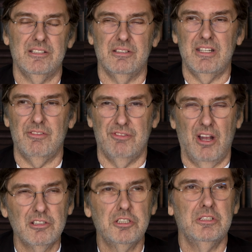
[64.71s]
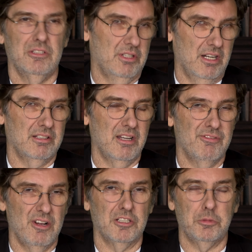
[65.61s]
also die falsch, sogenannte
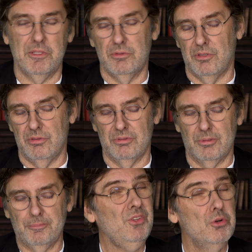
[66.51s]
Falschbeurkundung.